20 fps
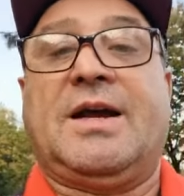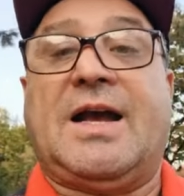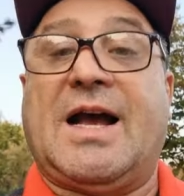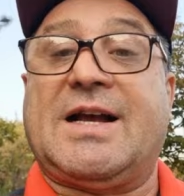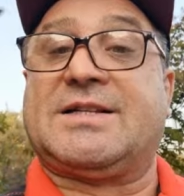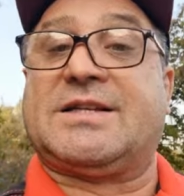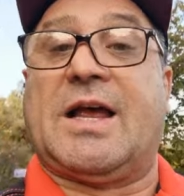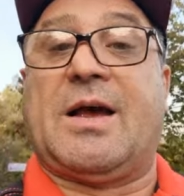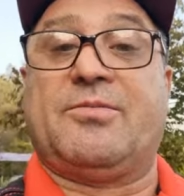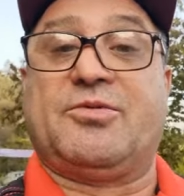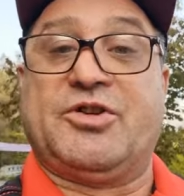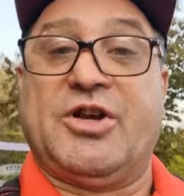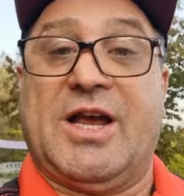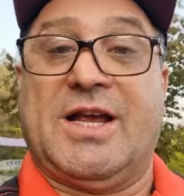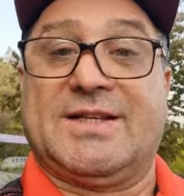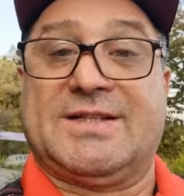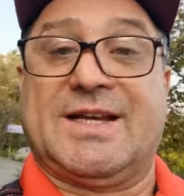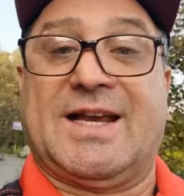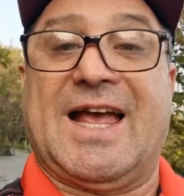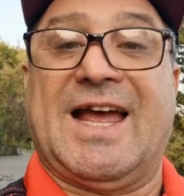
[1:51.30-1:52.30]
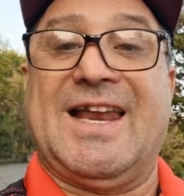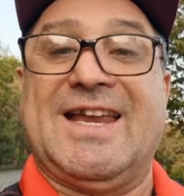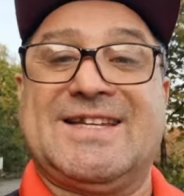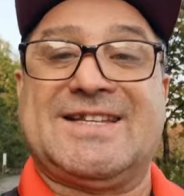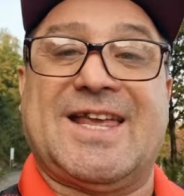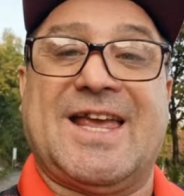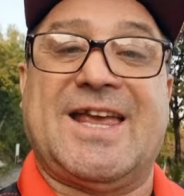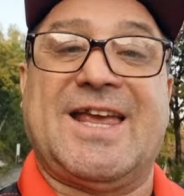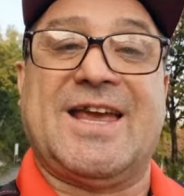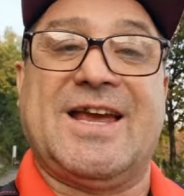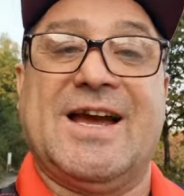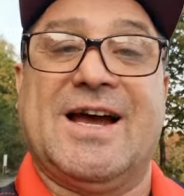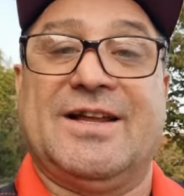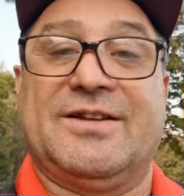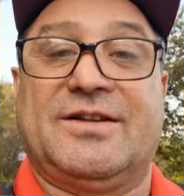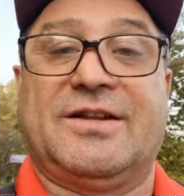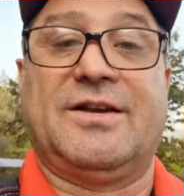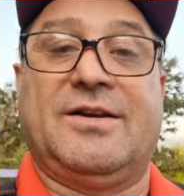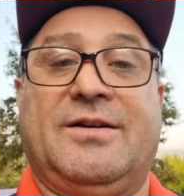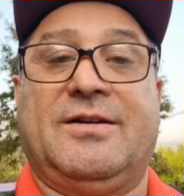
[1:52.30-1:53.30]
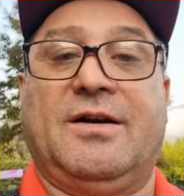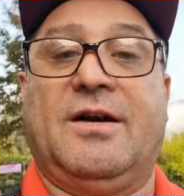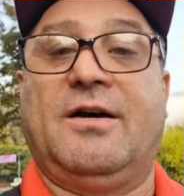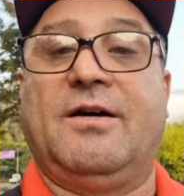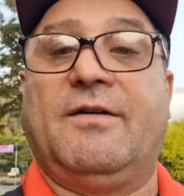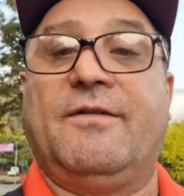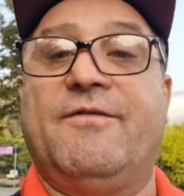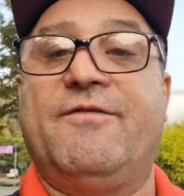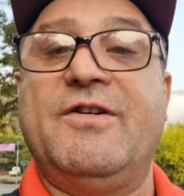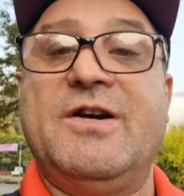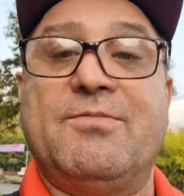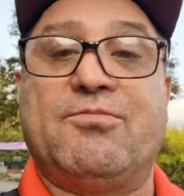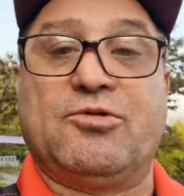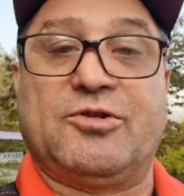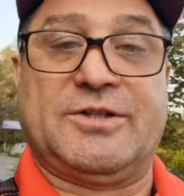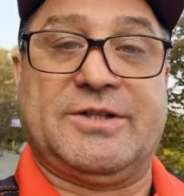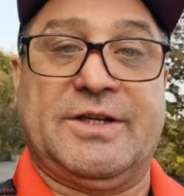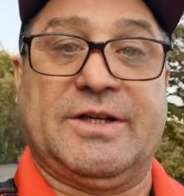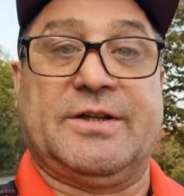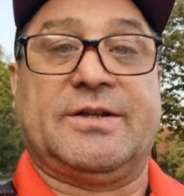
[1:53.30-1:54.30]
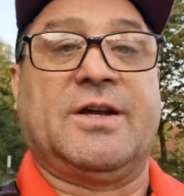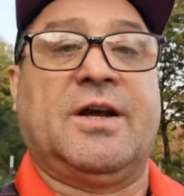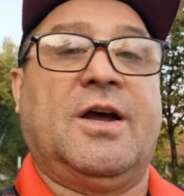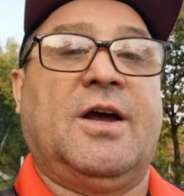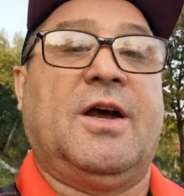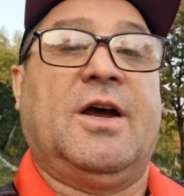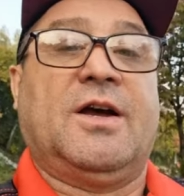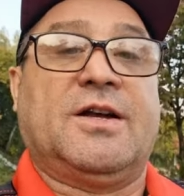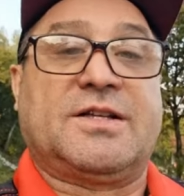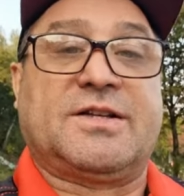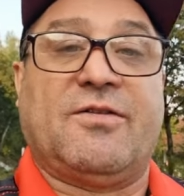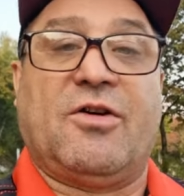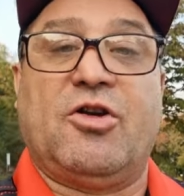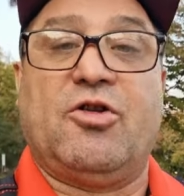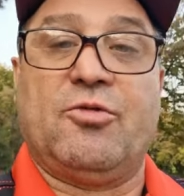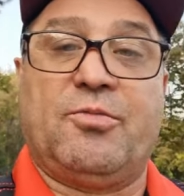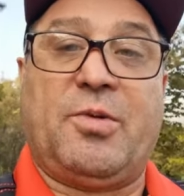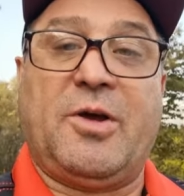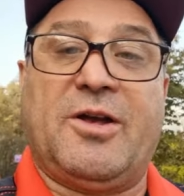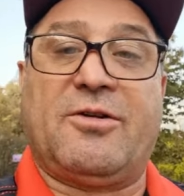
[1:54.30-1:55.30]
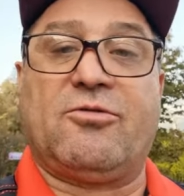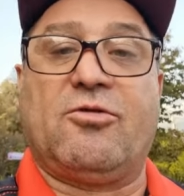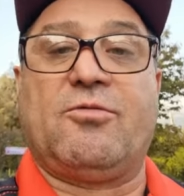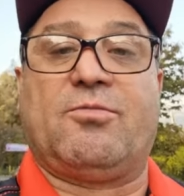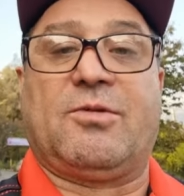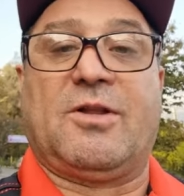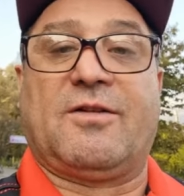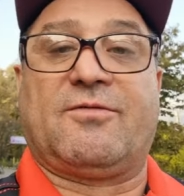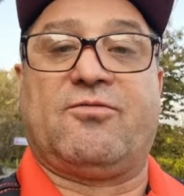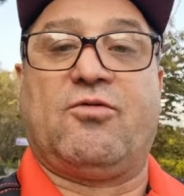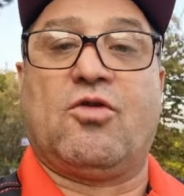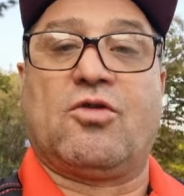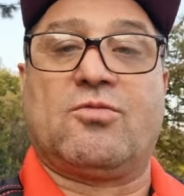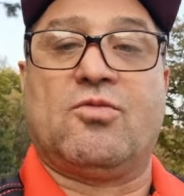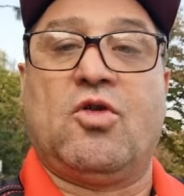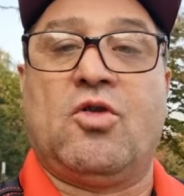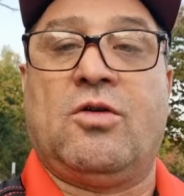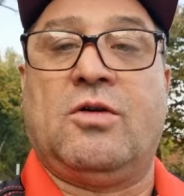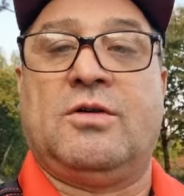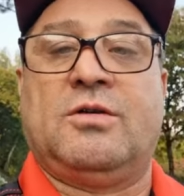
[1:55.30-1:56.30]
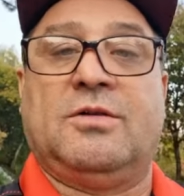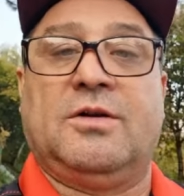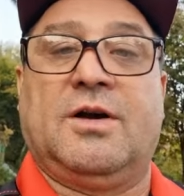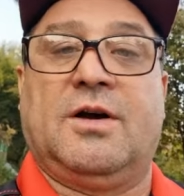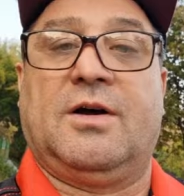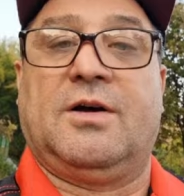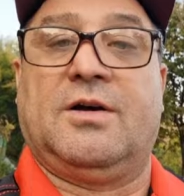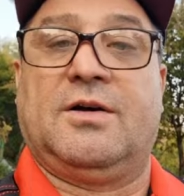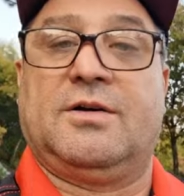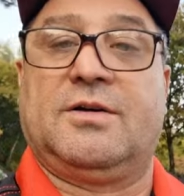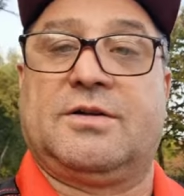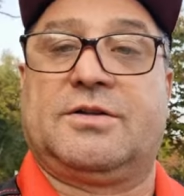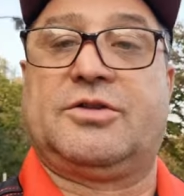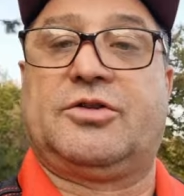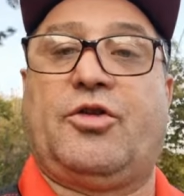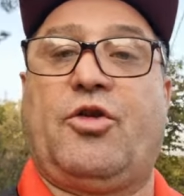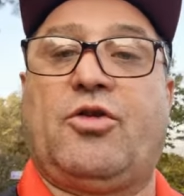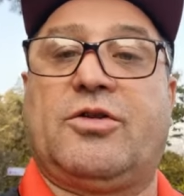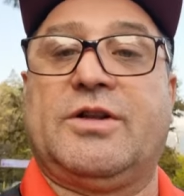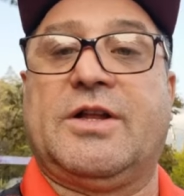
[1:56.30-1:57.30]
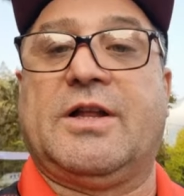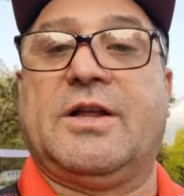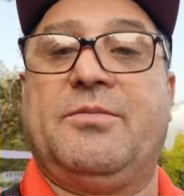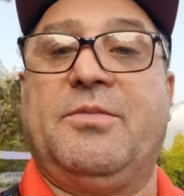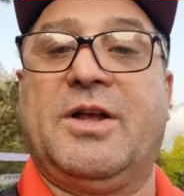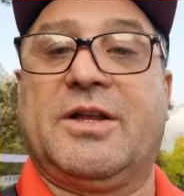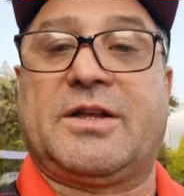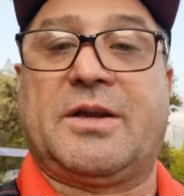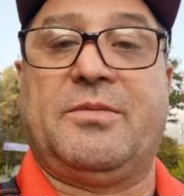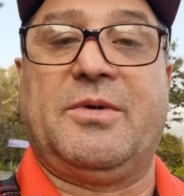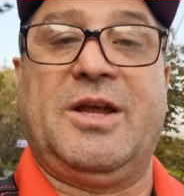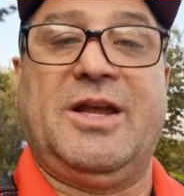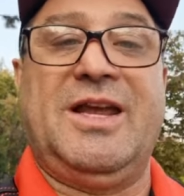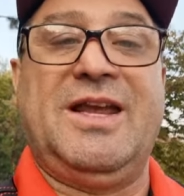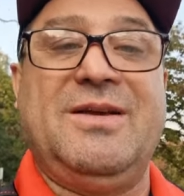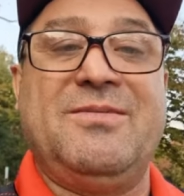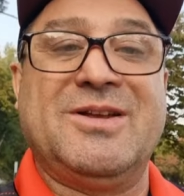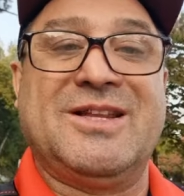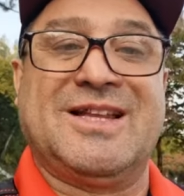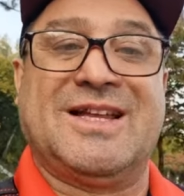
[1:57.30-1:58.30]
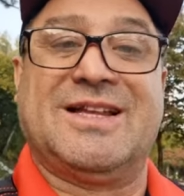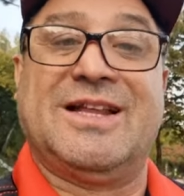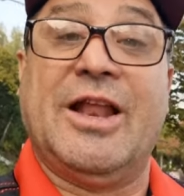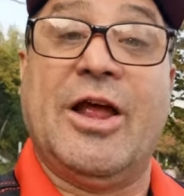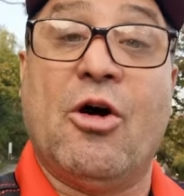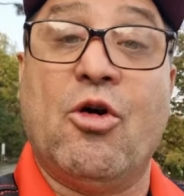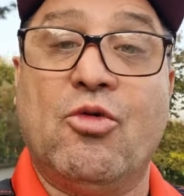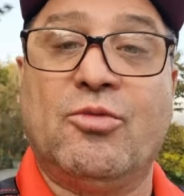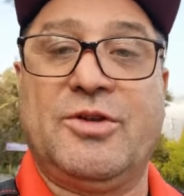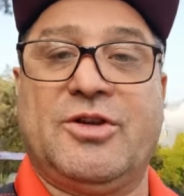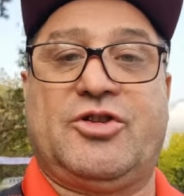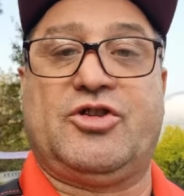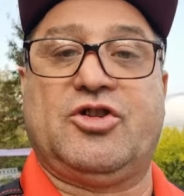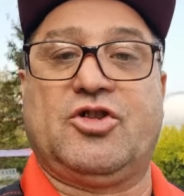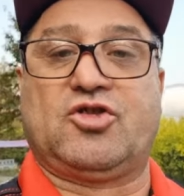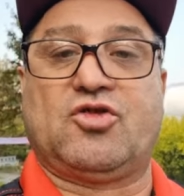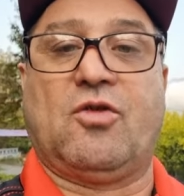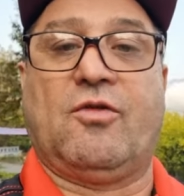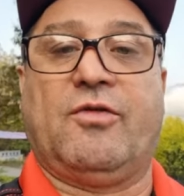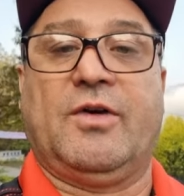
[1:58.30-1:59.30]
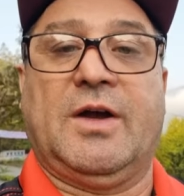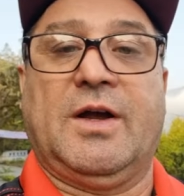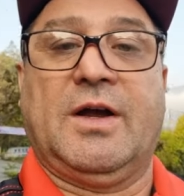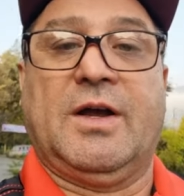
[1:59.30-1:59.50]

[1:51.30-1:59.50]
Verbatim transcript: Как сообщается, корейский гигант э, выпустит свою первую платформу э, с 3 нанометрами именно для умных часов.